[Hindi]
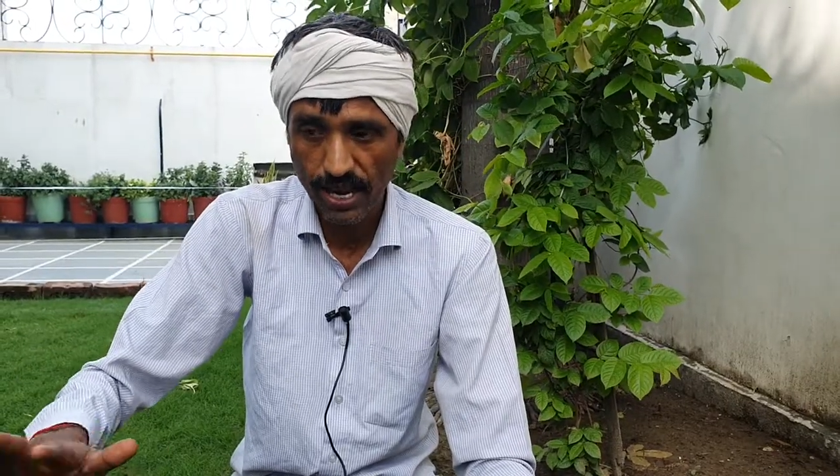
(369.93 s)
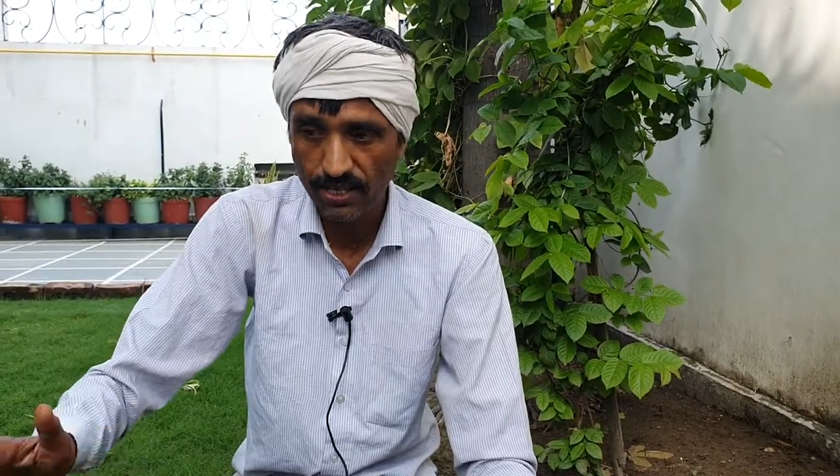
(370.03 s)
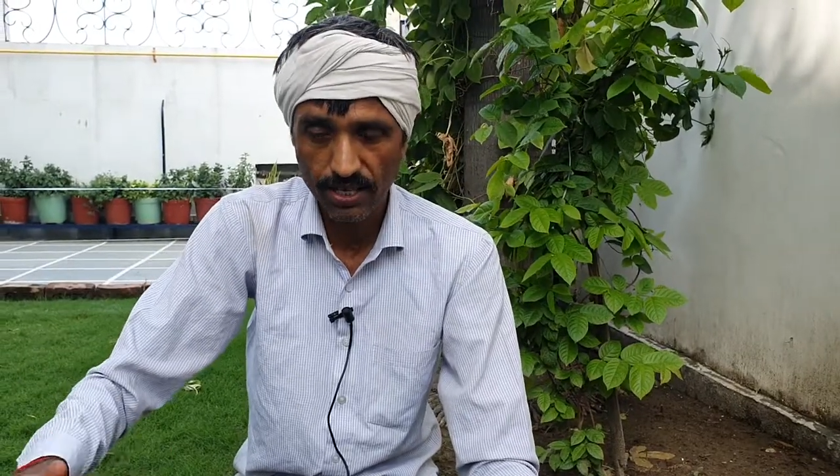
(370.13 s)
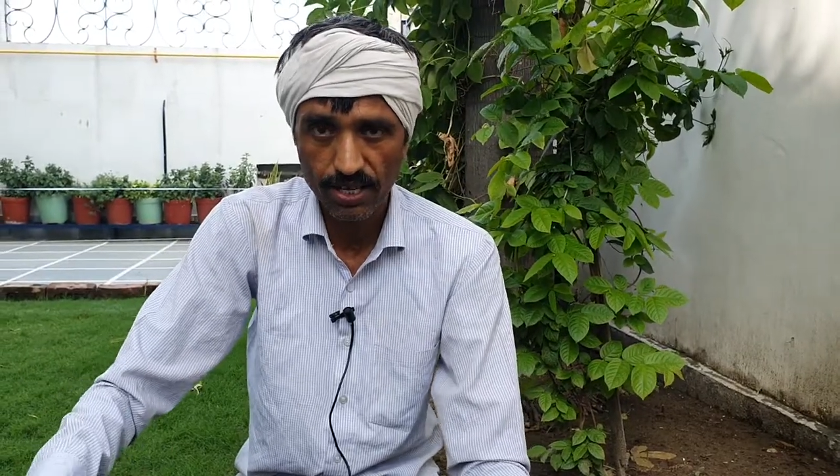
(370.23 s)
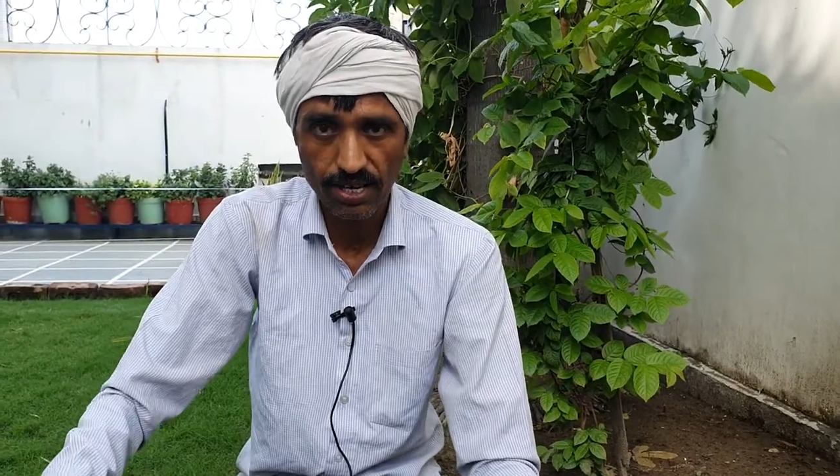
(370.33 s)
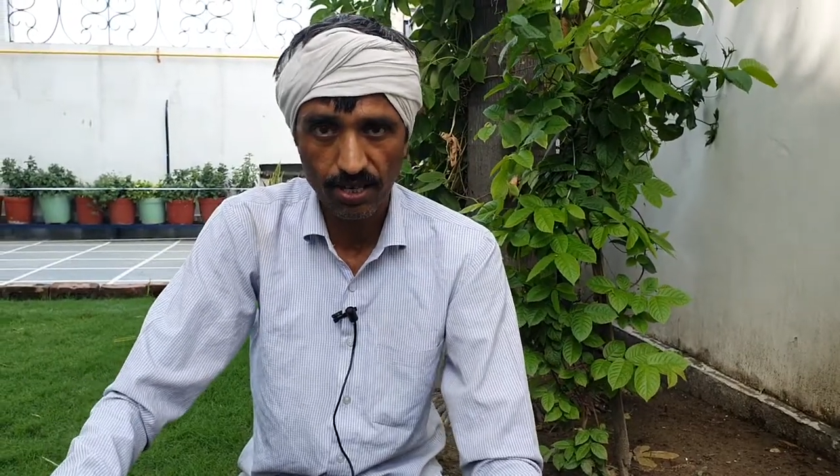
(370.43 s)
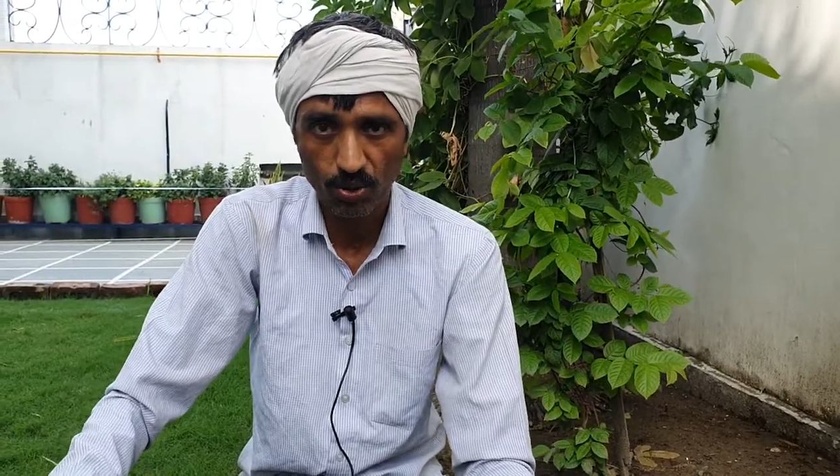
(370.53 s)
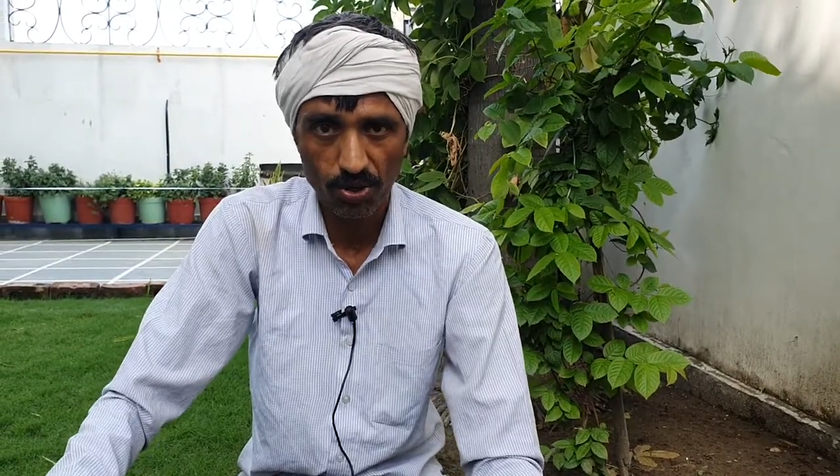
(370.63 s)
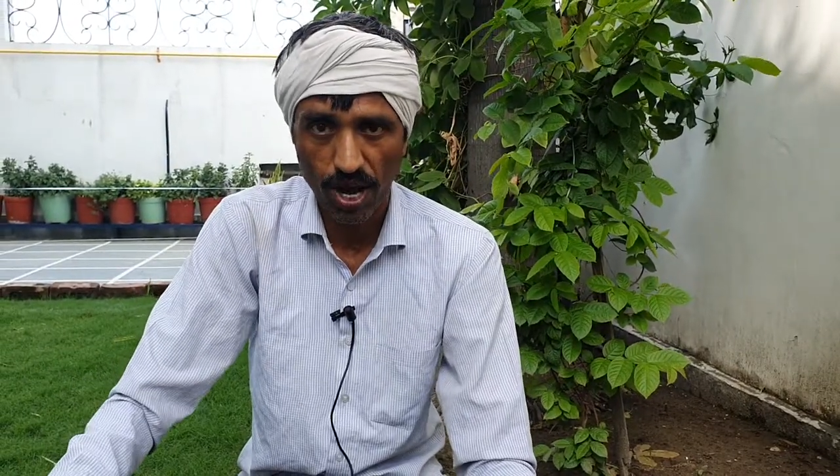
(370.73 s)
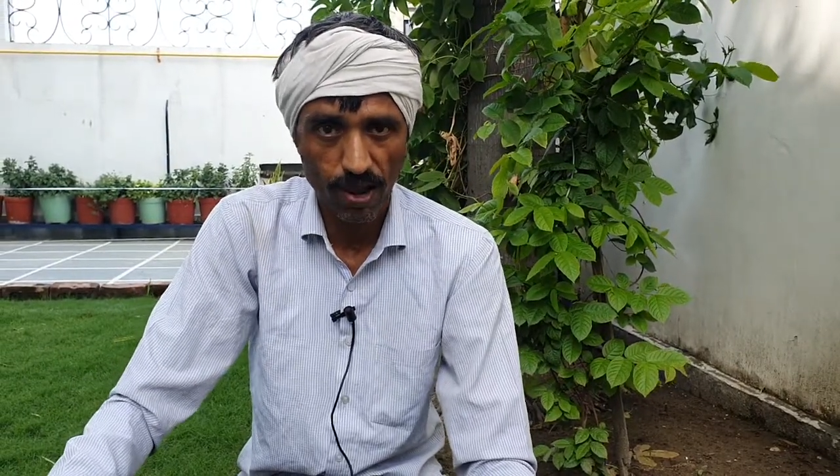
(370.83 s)
ऐसा नहीं है कि
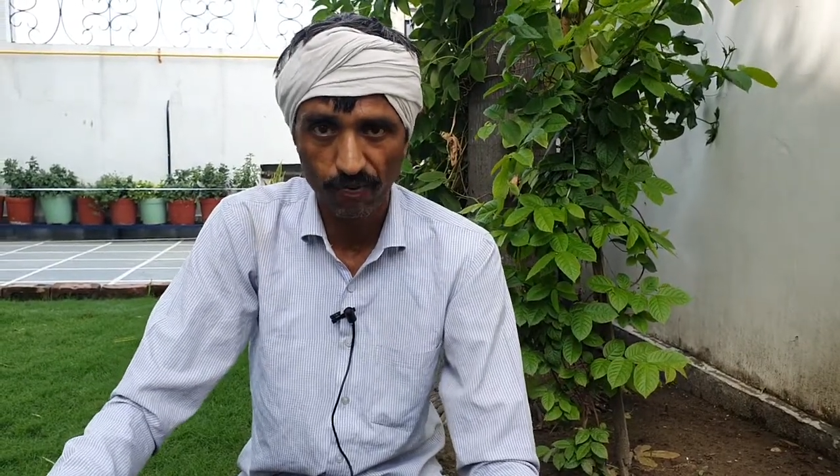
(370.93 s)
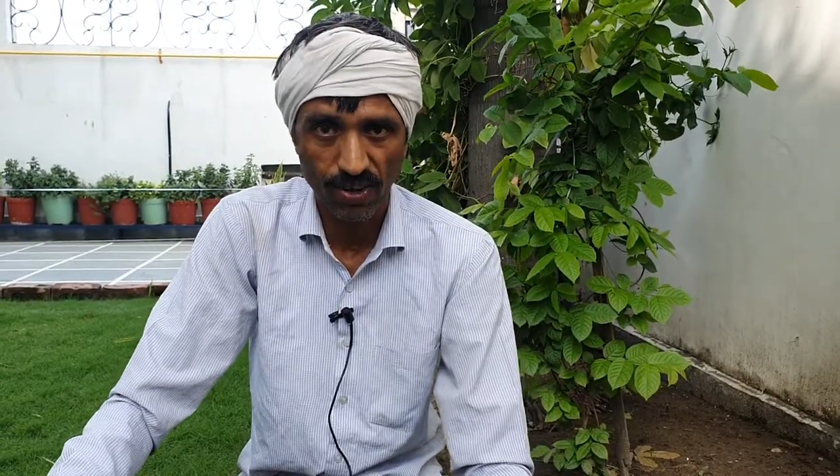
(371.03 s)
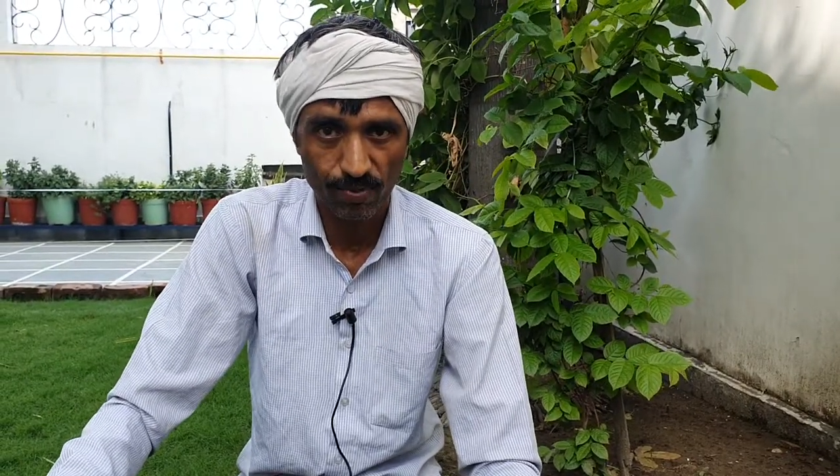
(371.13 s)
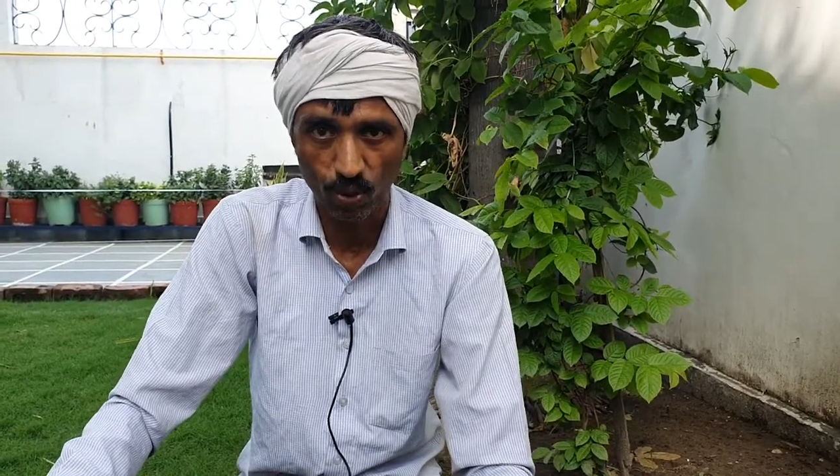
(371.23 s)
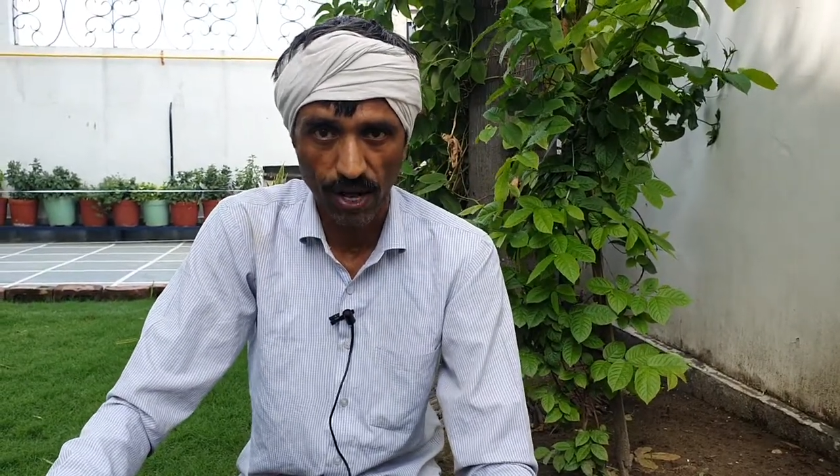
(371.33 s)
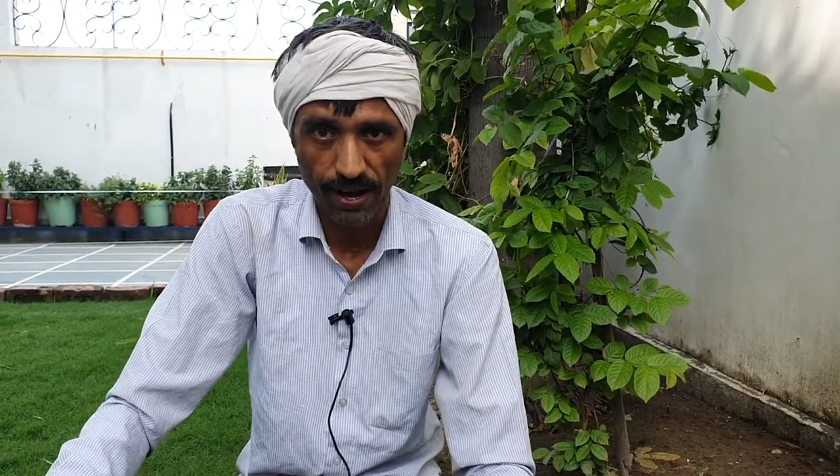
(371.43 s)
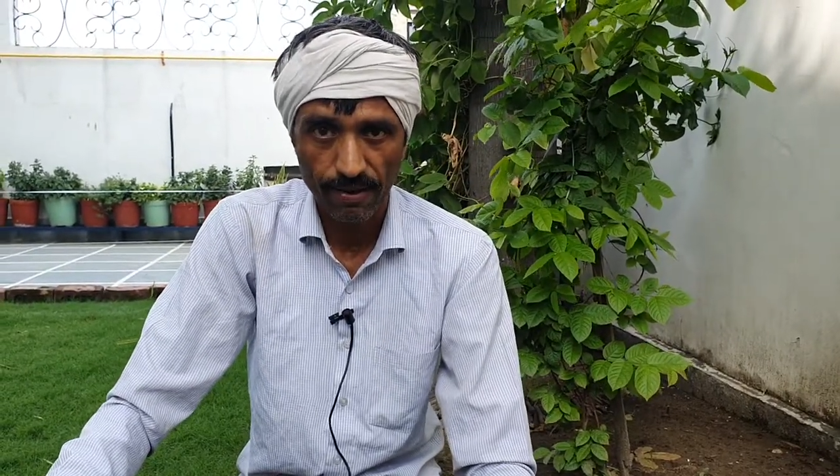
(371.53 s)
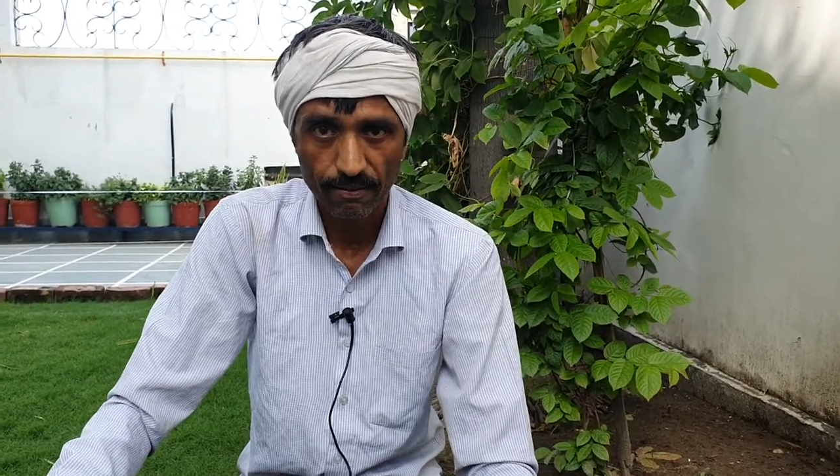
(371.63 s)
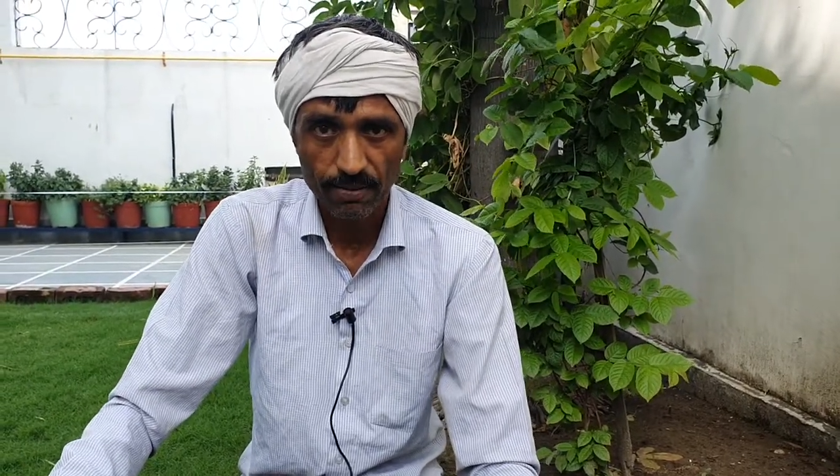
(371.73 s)
कोई आम फार्मूला है